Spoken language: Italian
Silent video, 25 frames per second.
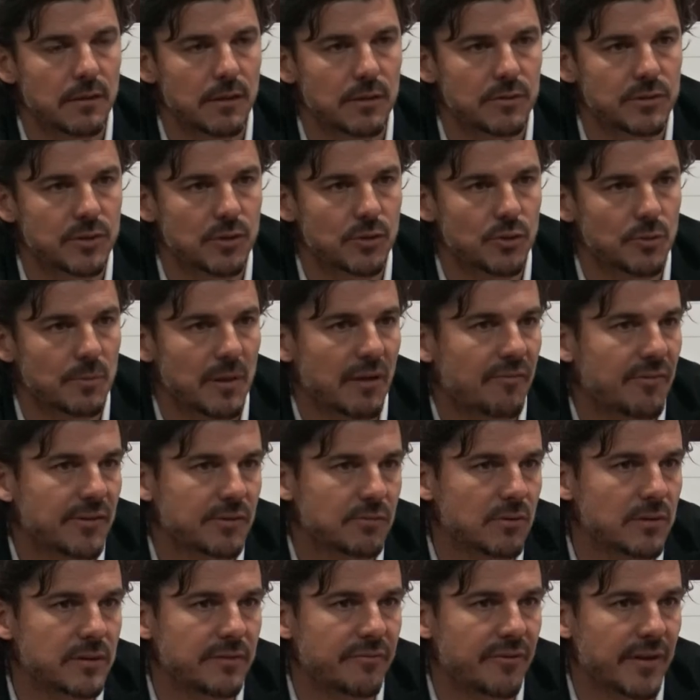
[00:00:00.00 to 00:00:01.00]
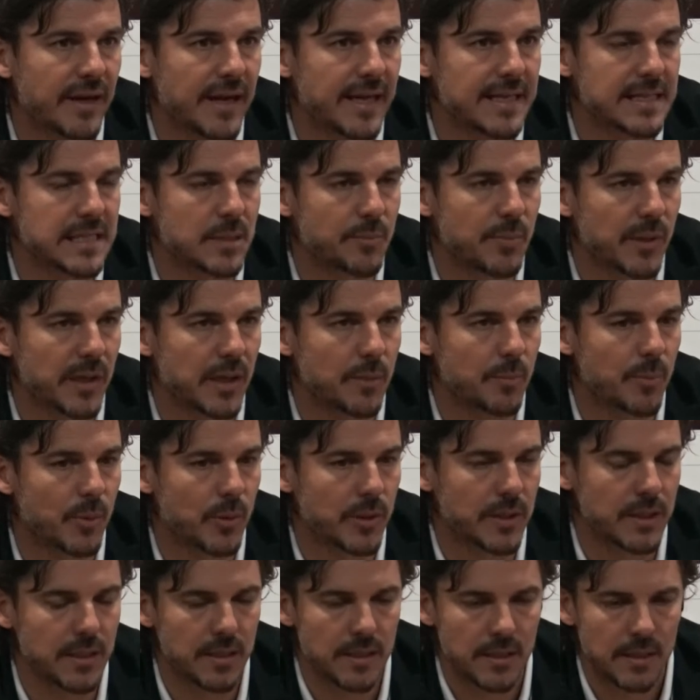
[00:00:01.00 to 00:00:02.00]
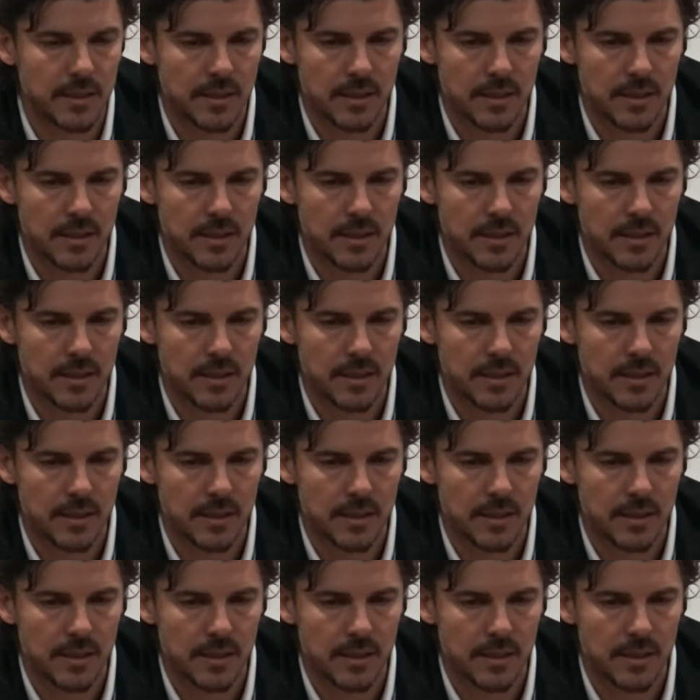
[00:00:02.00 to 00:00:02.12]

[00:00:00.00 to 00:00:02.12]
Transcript: Quello secondo me ha fatto la differenza perché poi